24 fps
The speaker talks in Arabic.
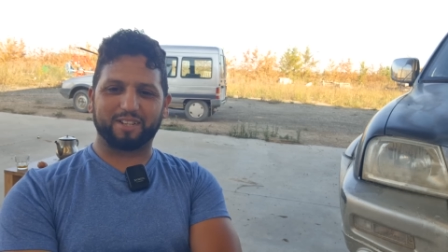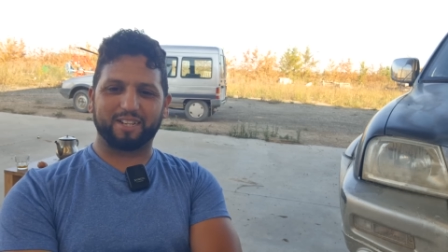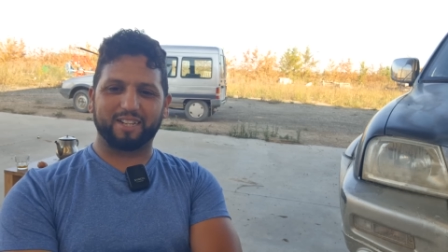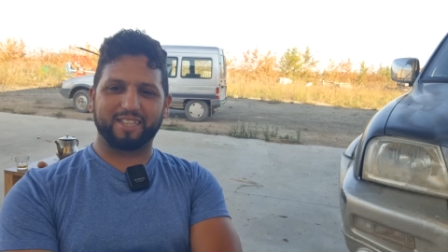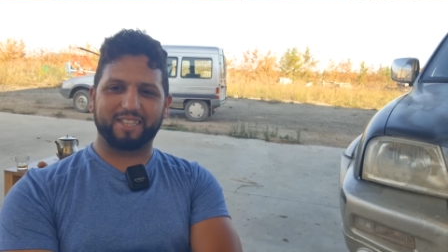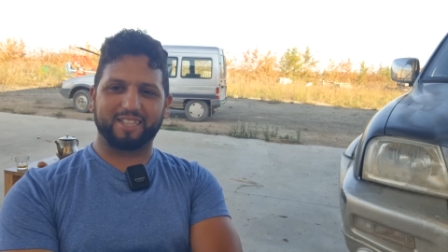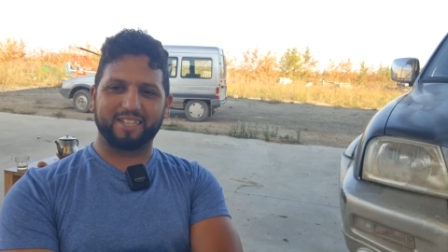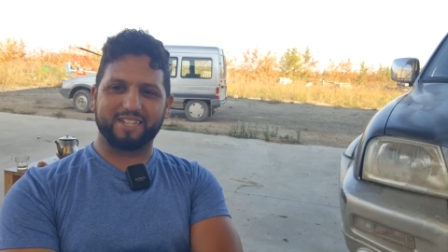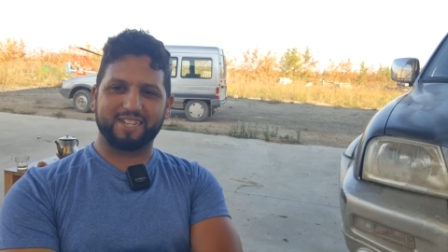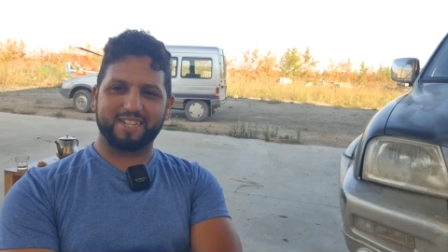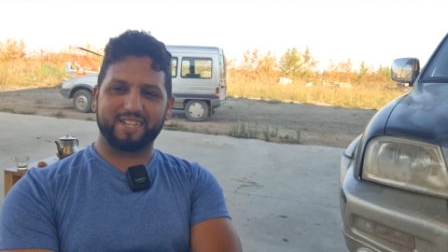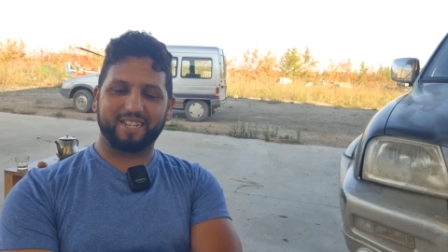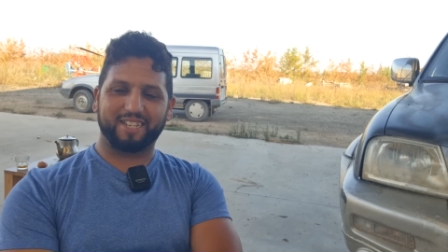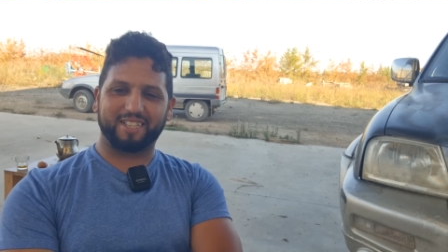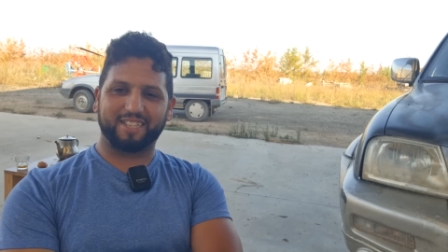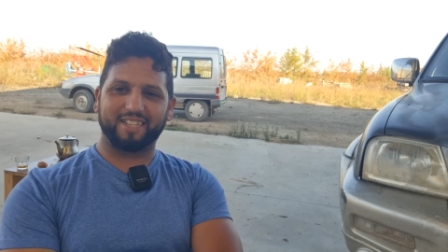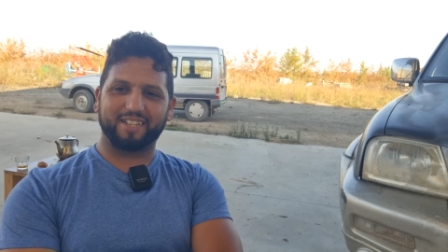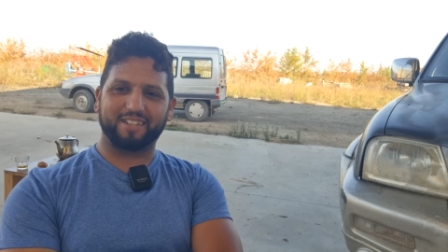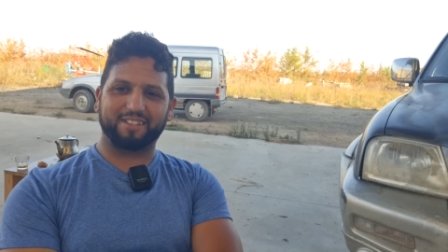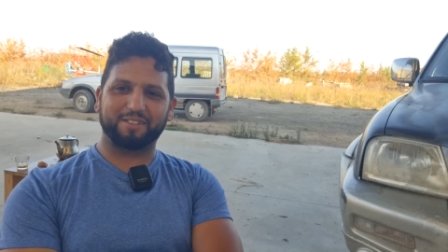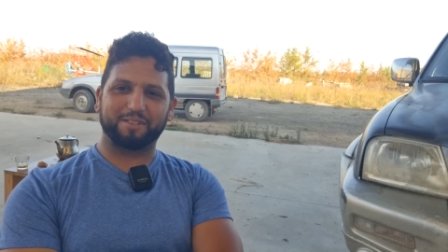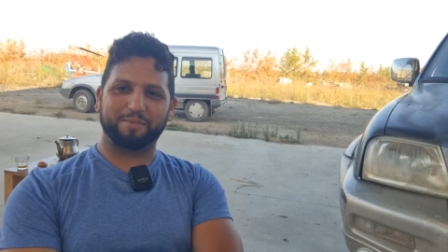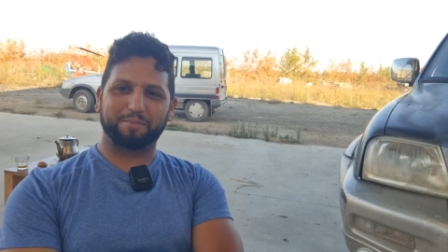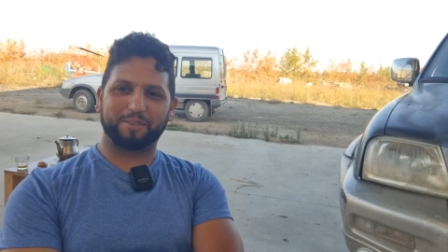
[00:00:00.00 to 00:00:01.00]
على التشجيع
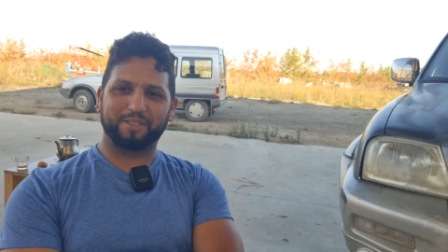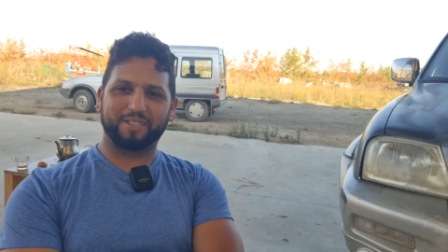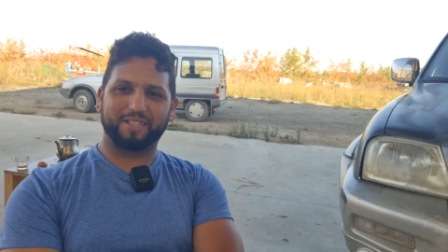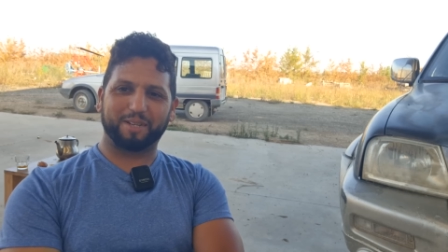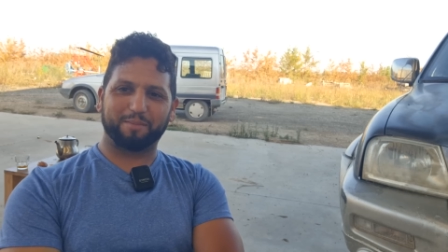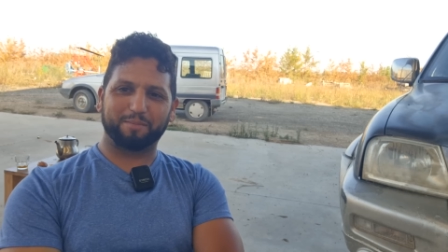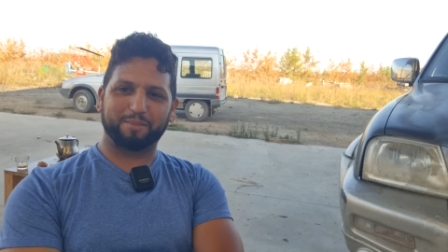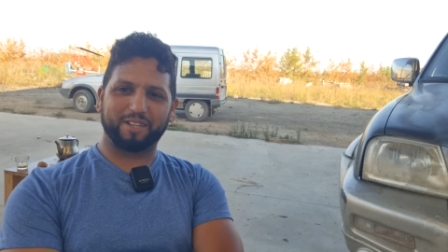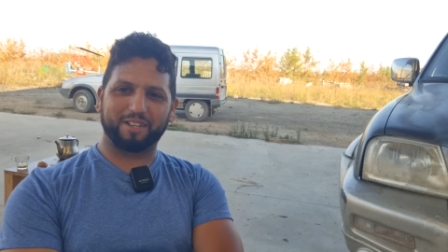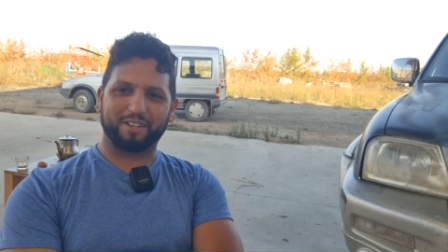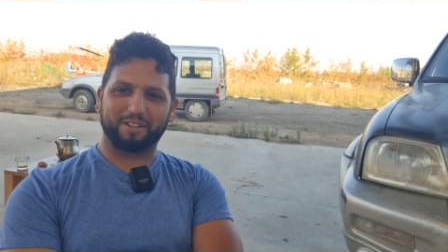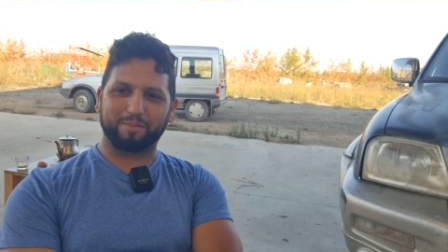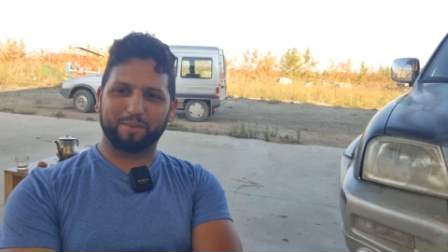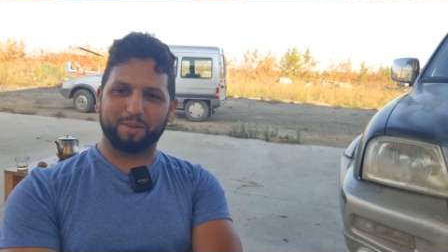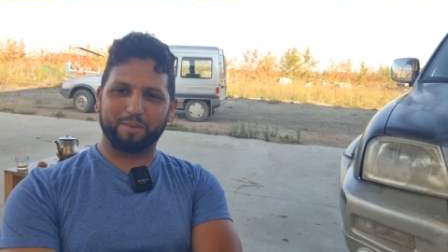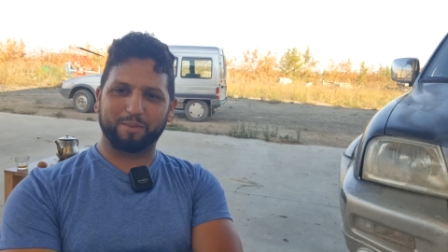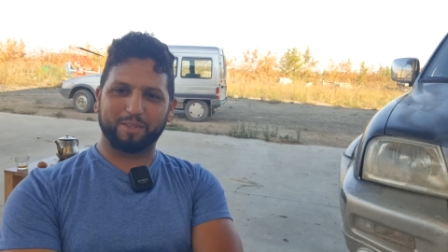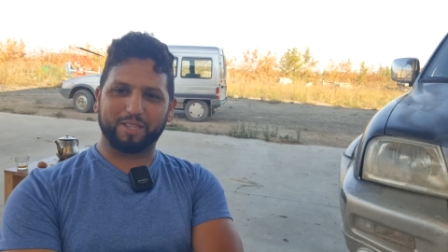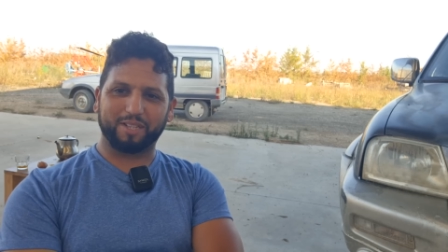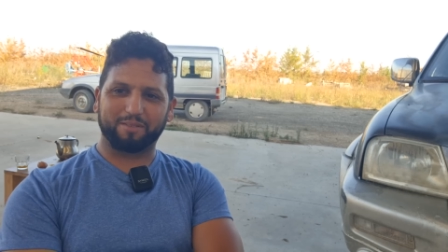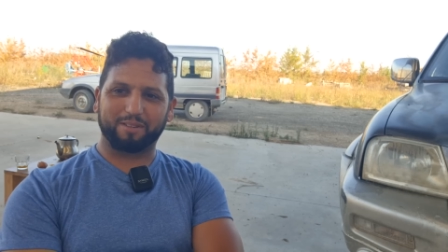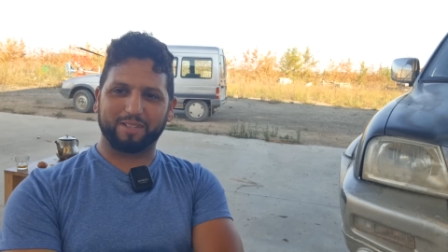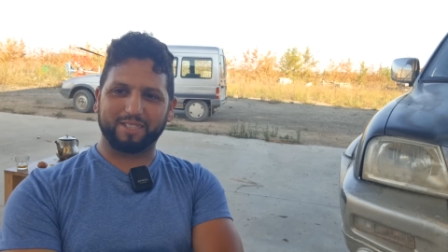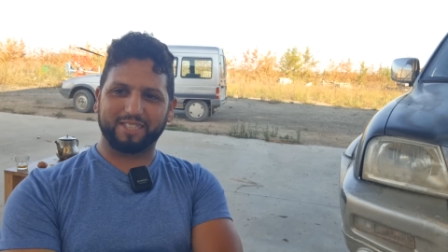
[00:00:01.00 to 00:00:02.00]
ديالكم والدعم ديالكم
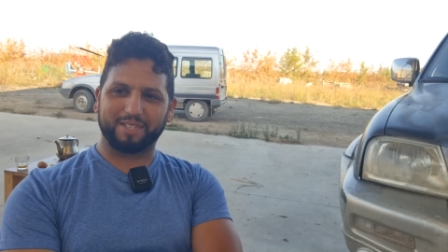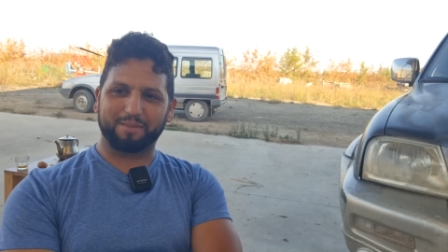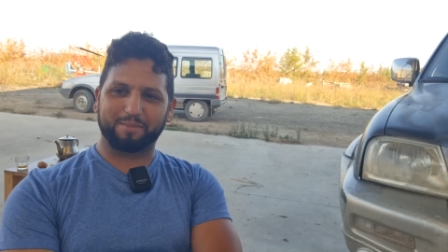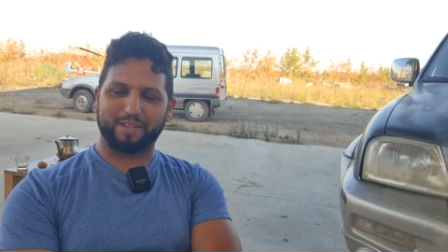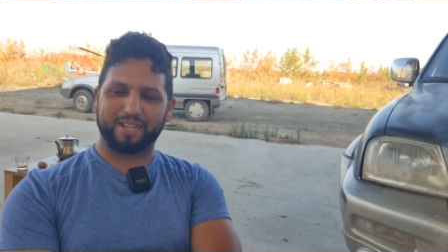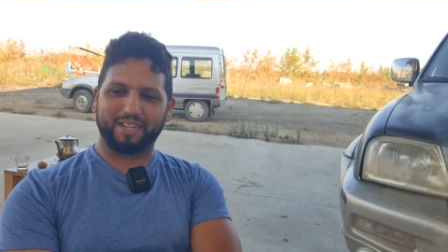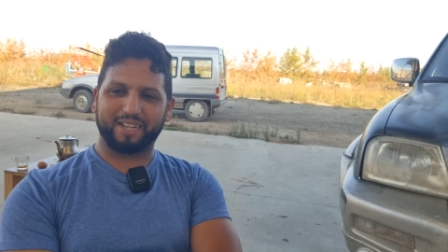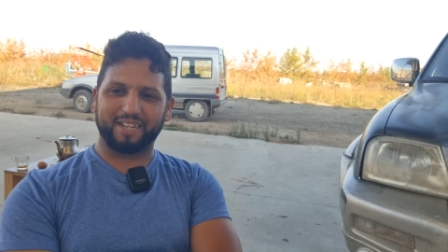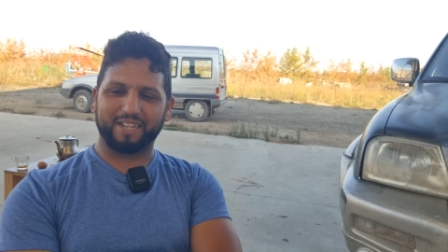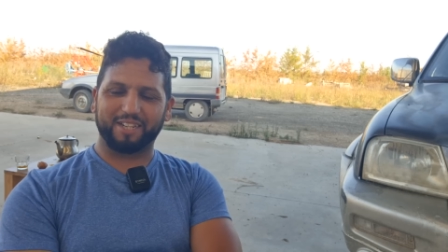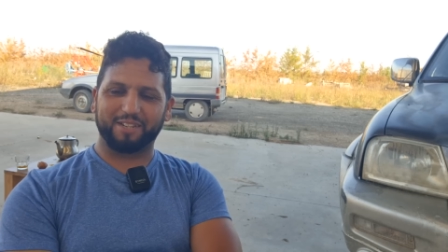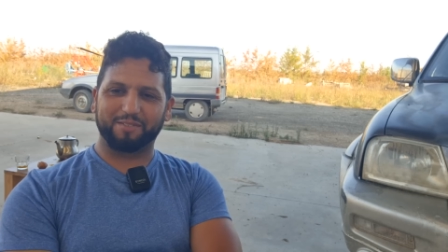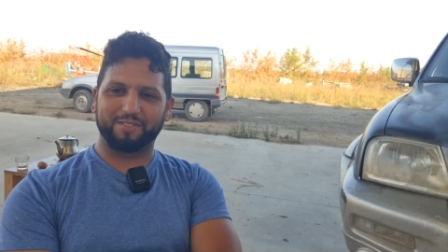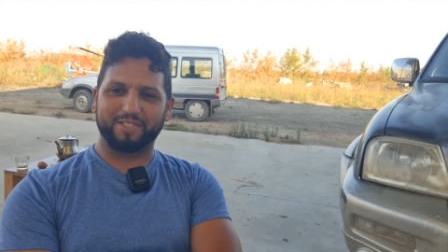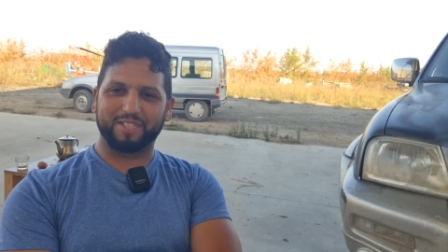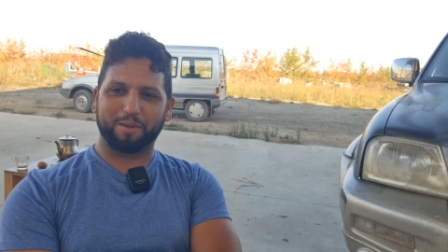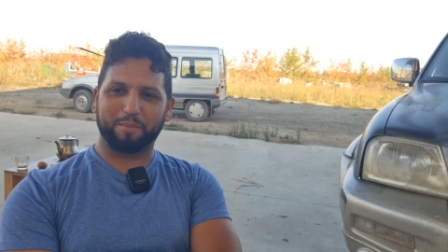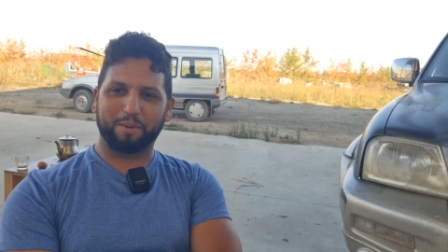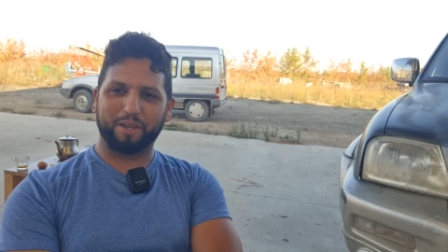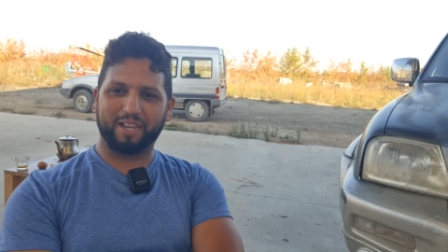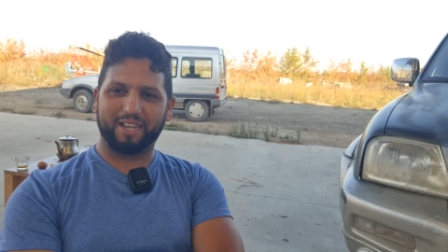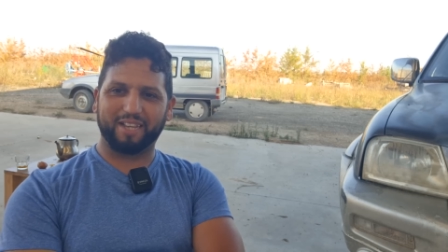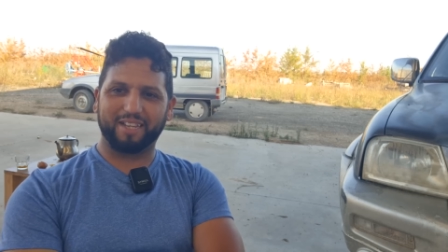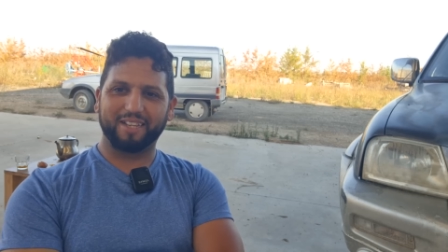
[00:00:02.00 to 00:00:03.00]
المتواصل بارك الله في
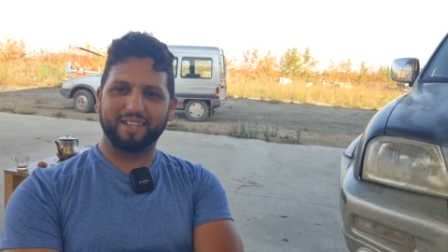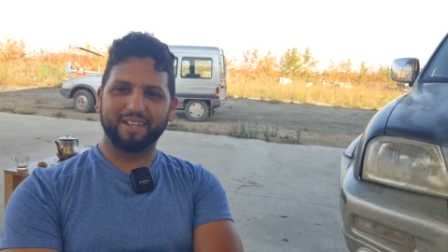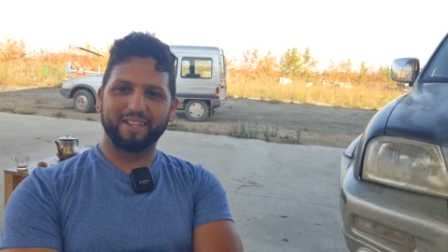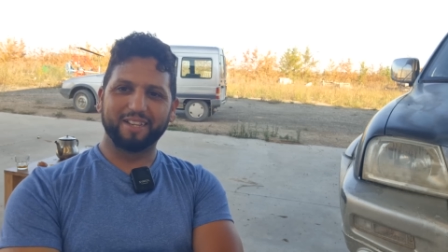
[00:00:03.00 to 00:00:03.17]
الجميع